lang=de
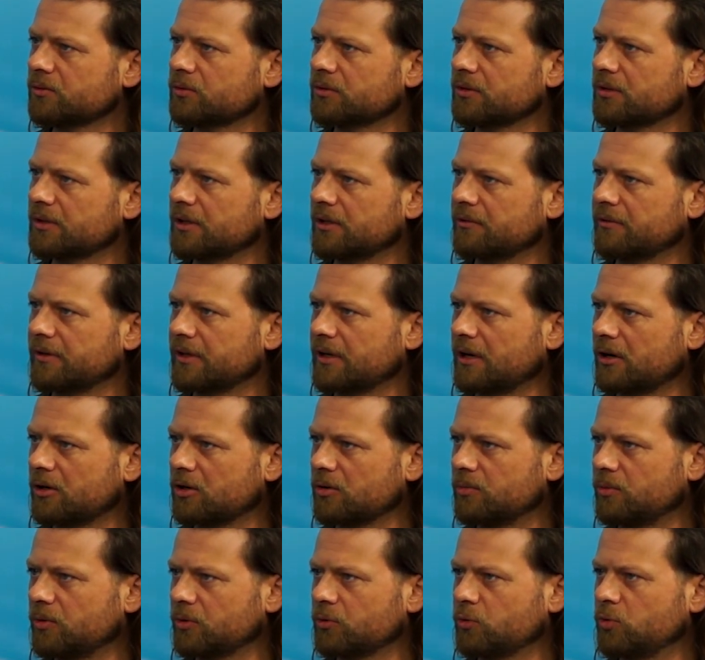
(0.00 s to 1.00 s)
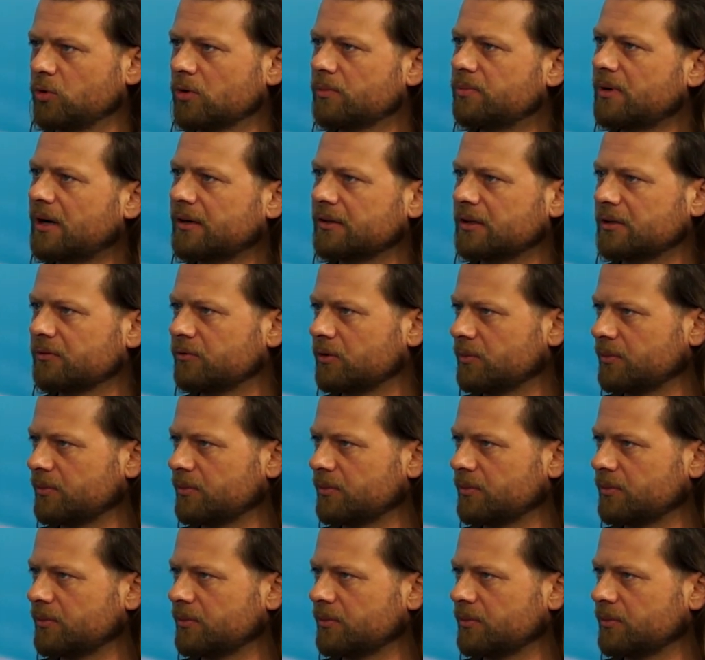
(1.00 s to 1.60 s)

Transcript: oder Nein, irgendwelche Akupunkturbahnen,